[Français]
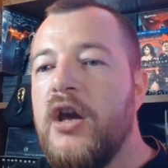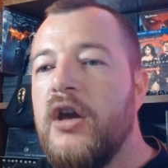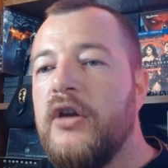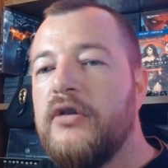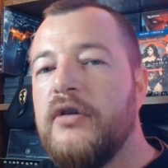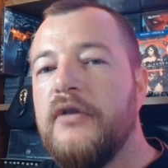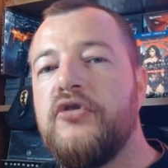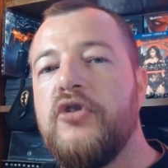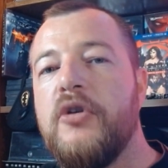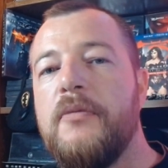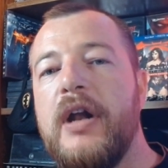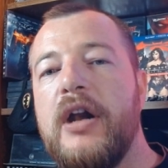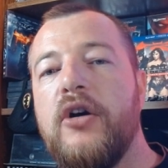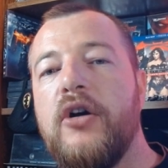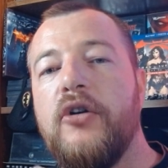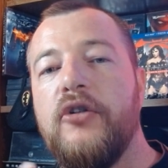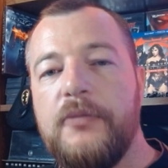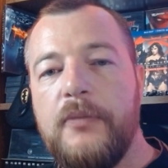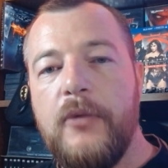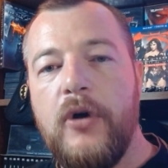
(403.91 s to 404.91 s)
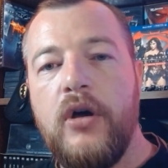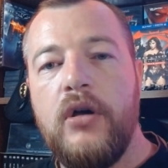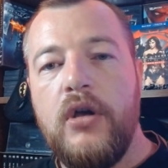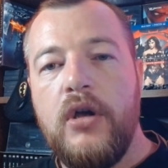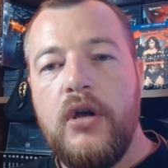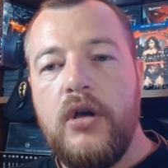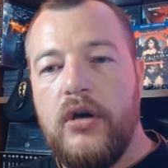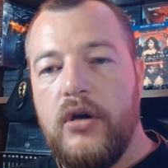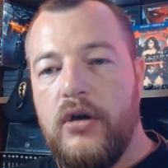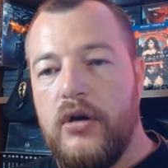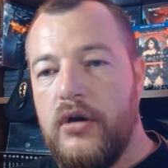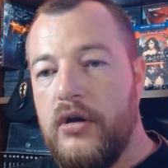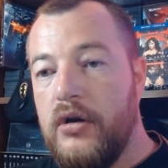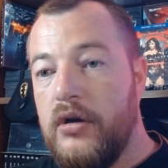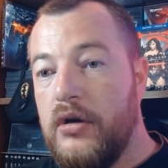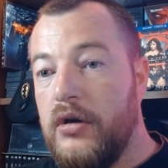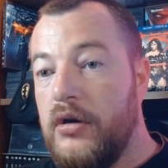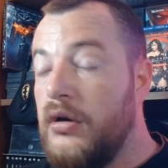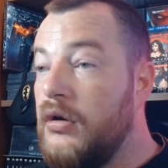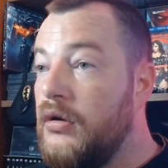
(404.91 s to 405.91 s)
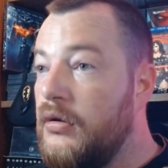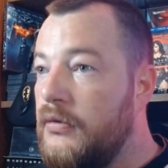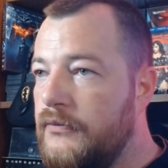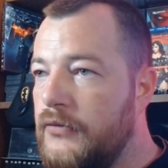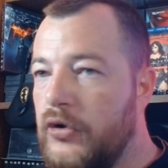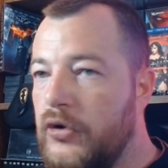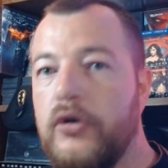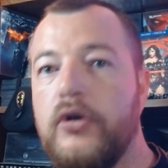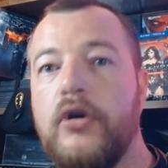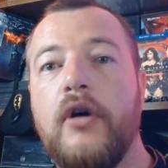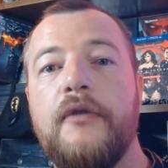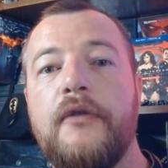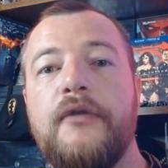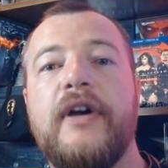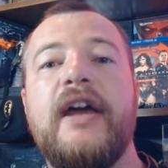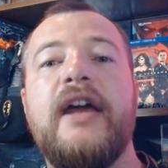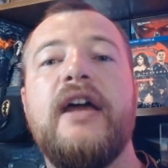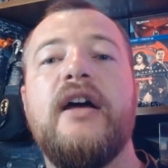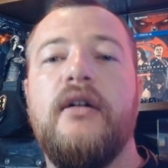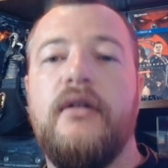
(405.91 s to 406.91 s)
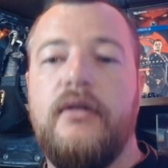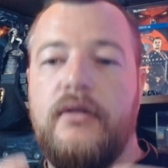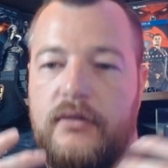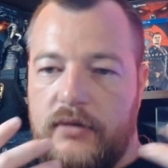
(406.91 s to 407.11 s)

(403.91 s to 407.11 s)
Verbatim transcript: Sauf que malheureusement, euh, le grand frère,